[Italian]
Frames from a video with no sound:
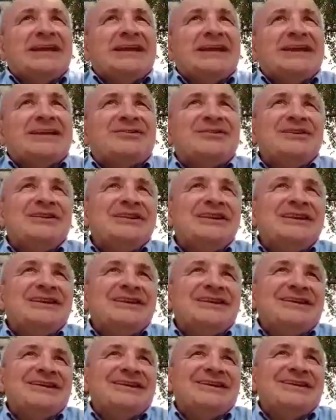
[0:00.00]
e quindi
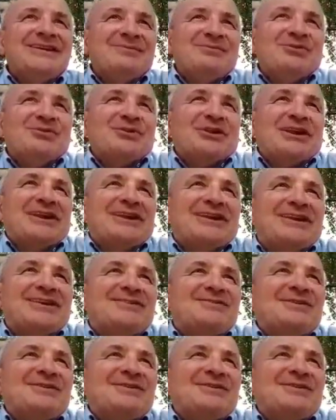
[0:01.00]
l'amore